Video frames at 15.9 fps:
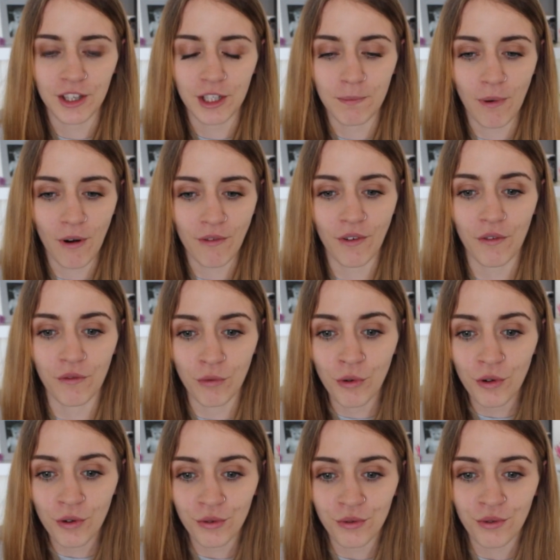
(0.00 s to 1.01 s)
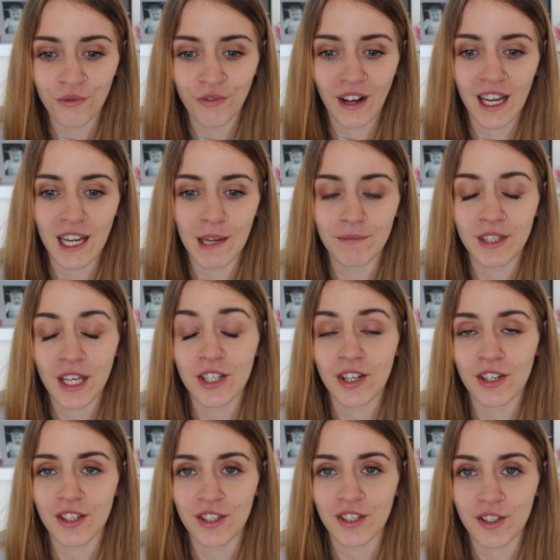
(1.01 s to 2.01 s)
typowo w łuku triumfalnym te
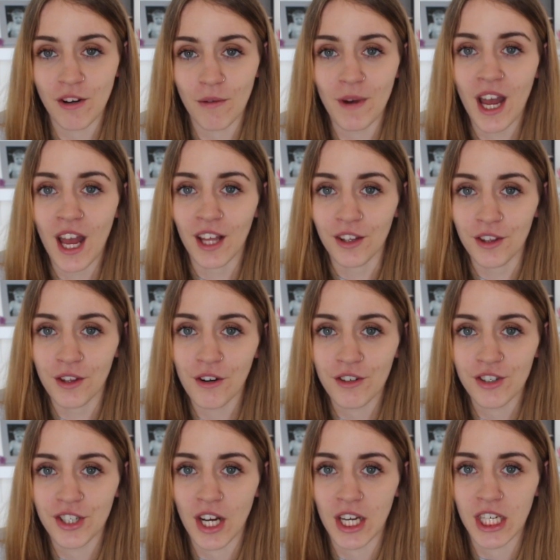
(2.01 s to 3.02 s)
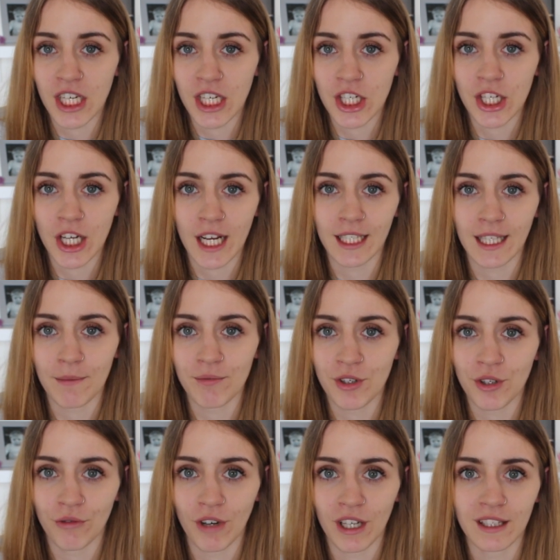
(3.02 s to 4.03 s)
rzeczy są droższe, niższe, jak na
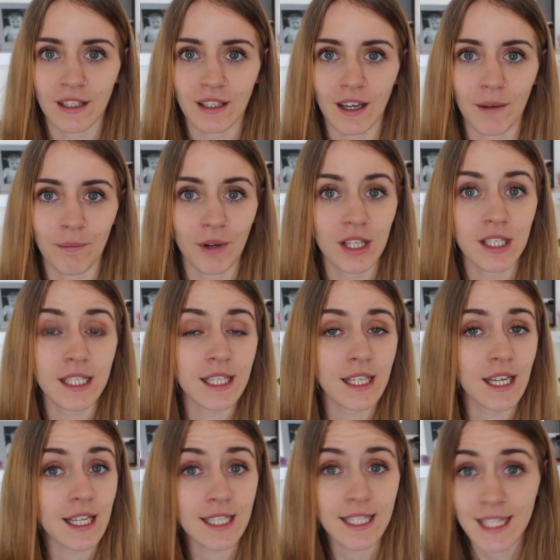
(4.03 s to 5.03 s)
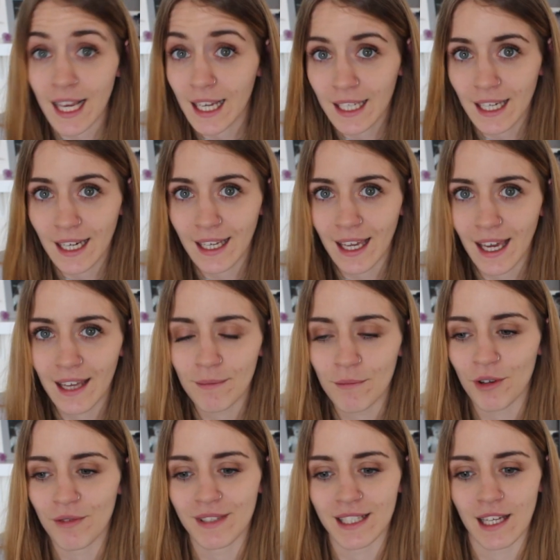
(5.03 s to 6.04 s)
przykład a, e, pojedziecie na Sacré-Cœur,
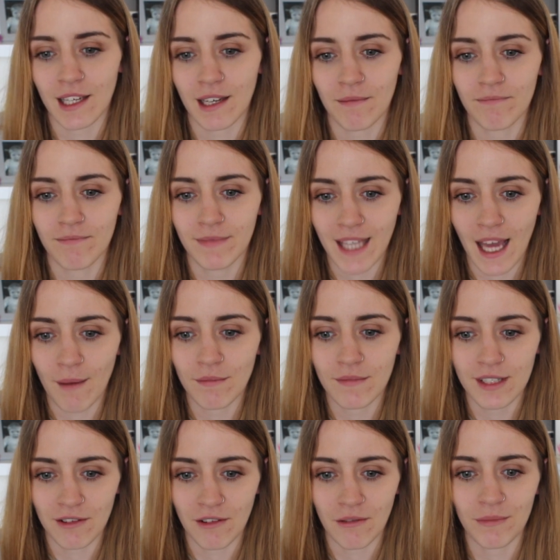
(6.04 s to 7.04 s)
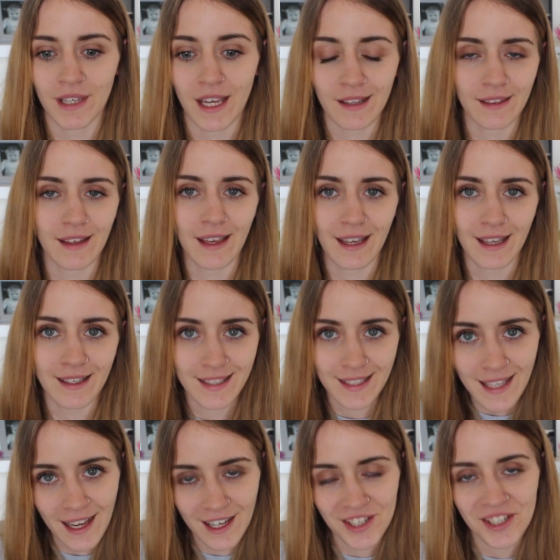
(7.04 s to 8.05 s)
moim zdaniem tam są jedne
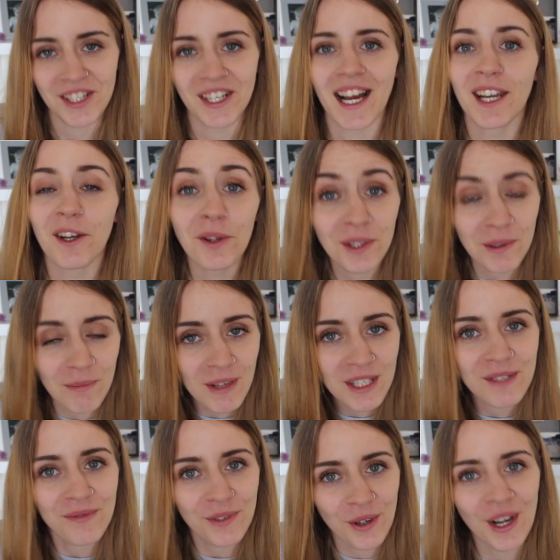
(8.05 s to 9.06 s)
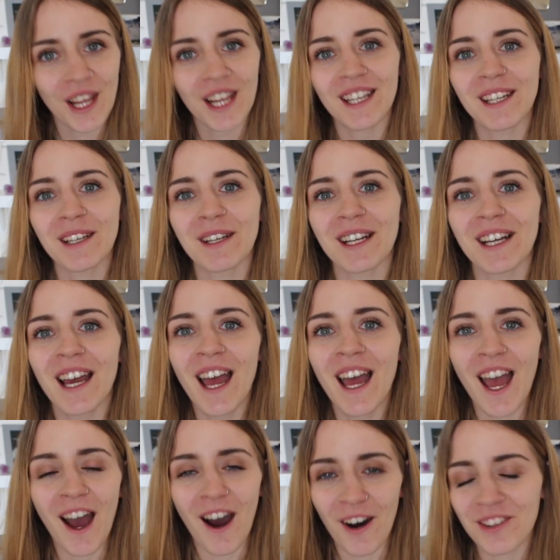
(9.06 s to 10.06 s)
z tańszych, ale o tym będzie w kolejnych
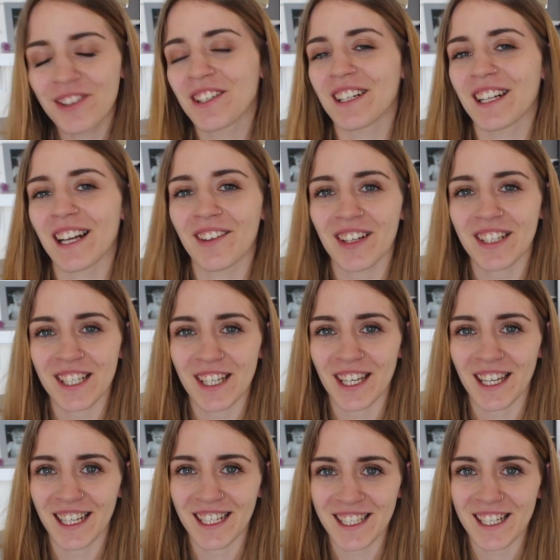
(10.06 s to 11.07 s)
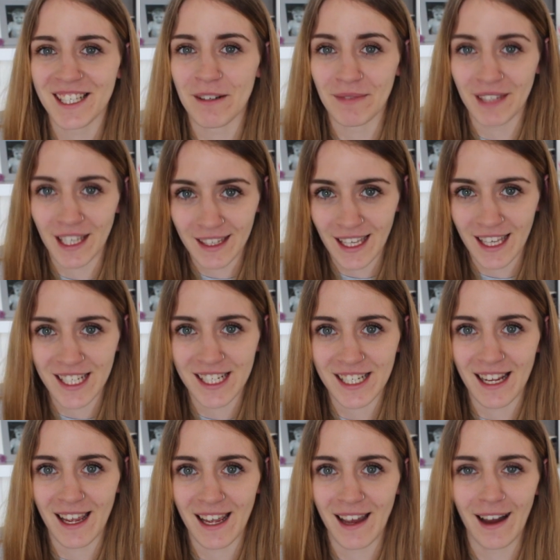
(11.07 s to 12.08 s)
odcinkach właśnie, gdzie są
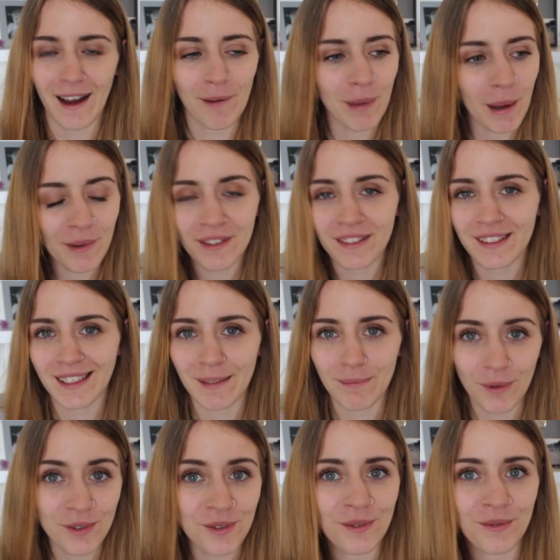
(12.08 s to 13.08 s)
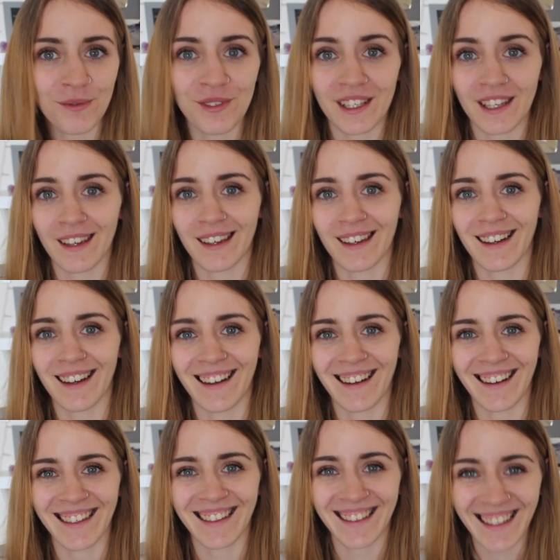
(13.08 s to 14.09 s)
najtańsze a, pamiątki, pocztówki
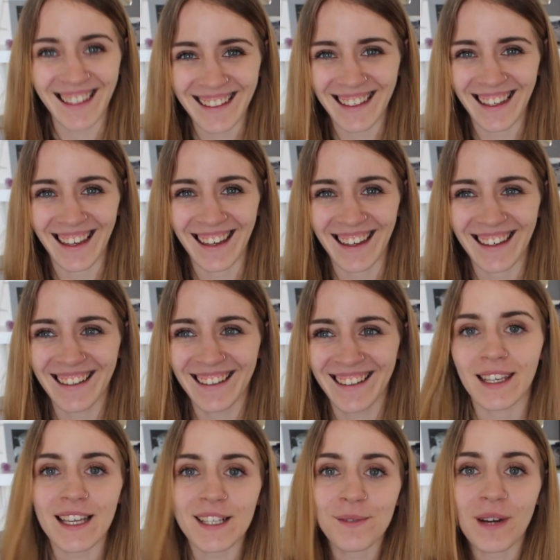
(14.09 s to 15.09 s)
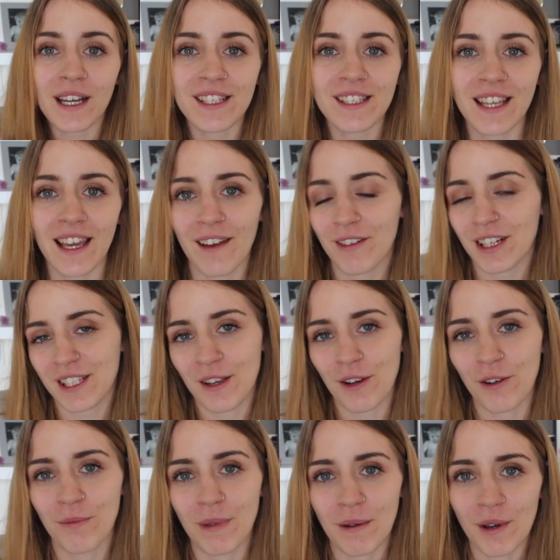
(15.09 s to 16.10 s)
a, i tak dalej. Ja słuchajcie,
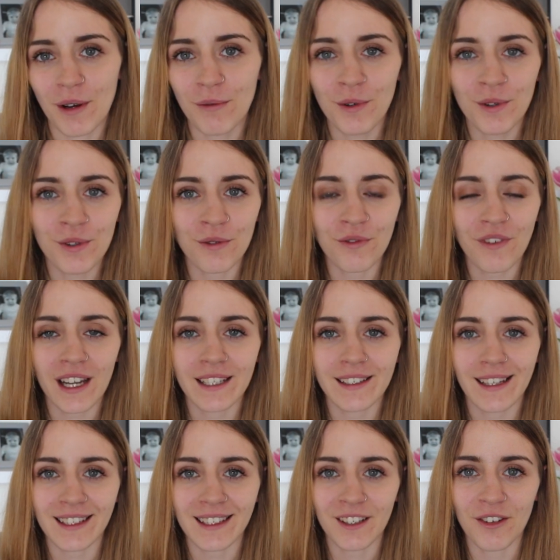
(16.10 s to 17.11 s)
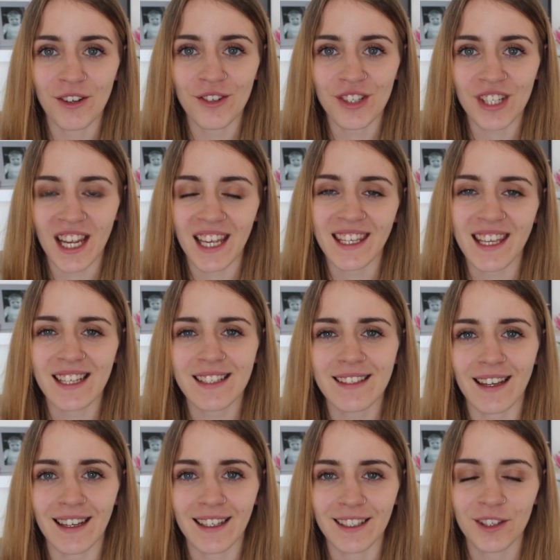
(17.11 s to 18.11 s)
właśnie lubię łuk triumfalny, dlatego że
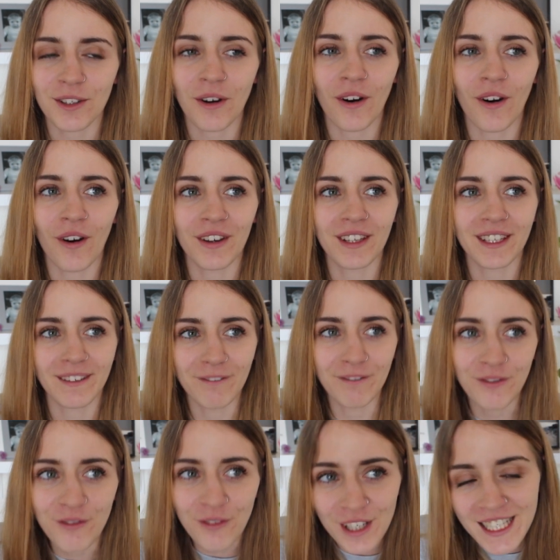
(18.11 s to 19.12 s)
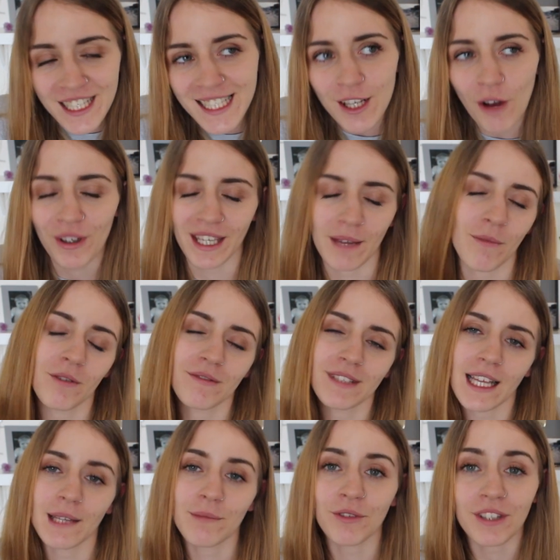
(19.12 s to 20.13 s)
jest a, to wysokie, moim
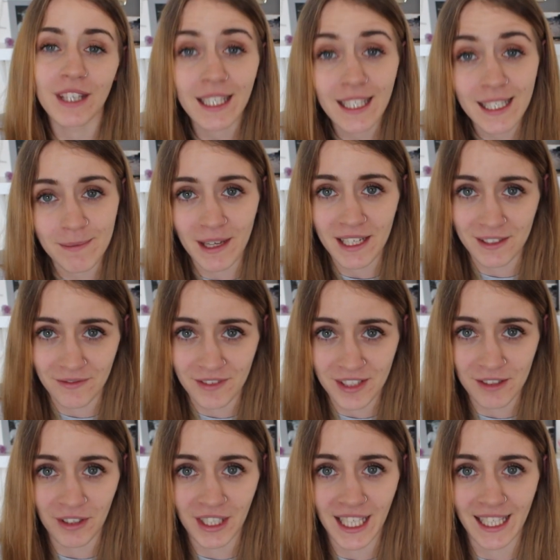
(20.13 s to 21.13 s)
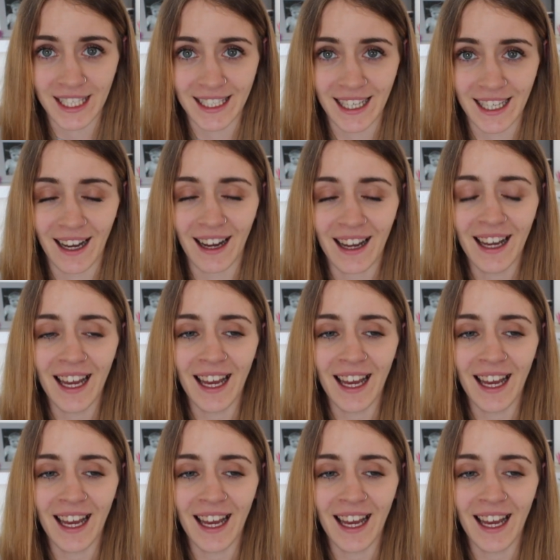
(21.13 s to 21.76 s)
zdaniem to i tak jest bardzo wysokie i ja